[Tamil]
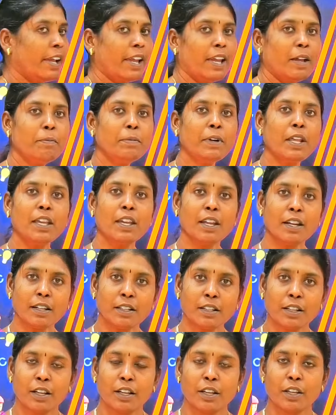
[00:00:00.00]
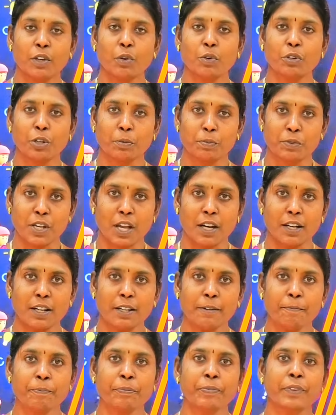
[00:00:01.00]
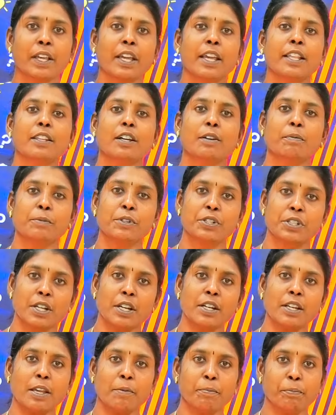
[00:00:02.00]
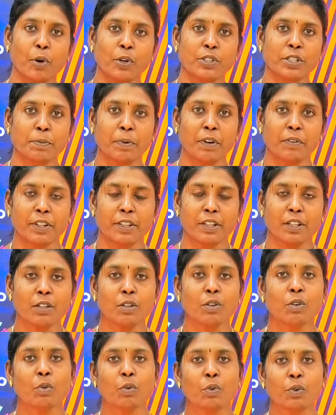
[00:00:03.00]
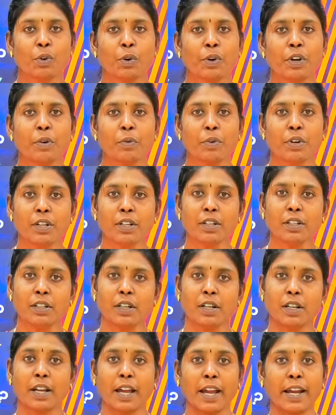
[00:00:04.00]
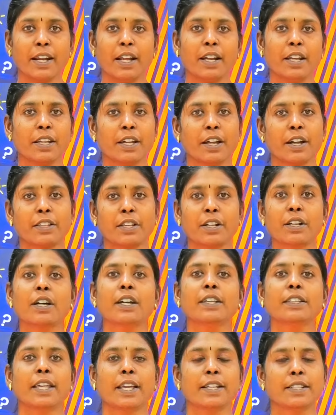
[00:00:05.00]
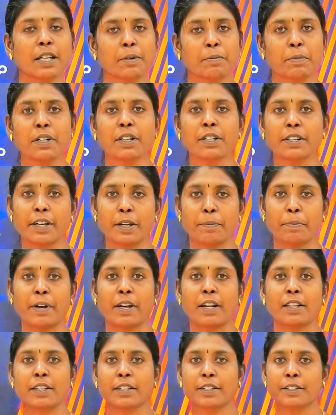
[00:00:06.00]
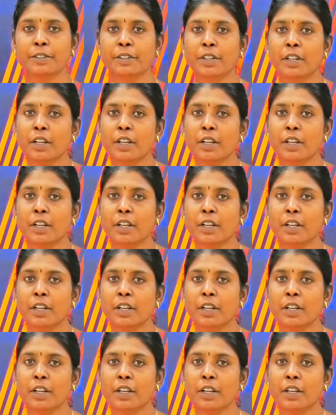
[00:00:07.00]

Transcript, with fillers: ஏன்டிஎன் யூடியூப் சேனல் இந்த மிஷன் இம்பாசிபிள் வந்து உங்களோட ஒரு கைடாக நீங்கள் எடுத்துக்கலாம் இந்த எக்ஸாமை கிளியர் பண்ணுறதுக்கு